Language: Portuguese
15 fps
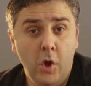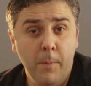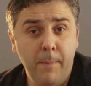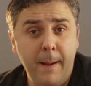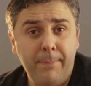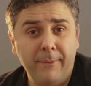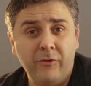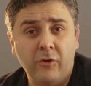e o
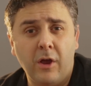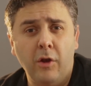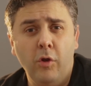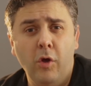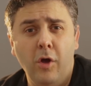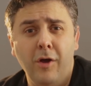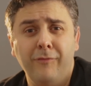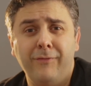mapa de
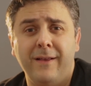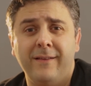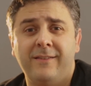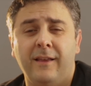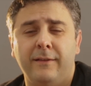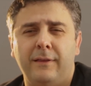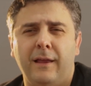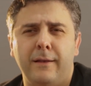calor vai
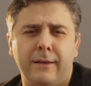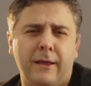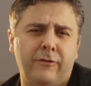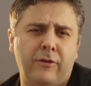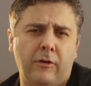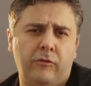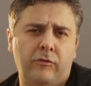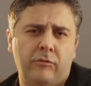ser dele, né,
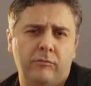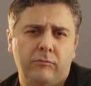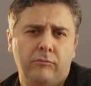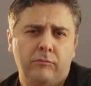gente?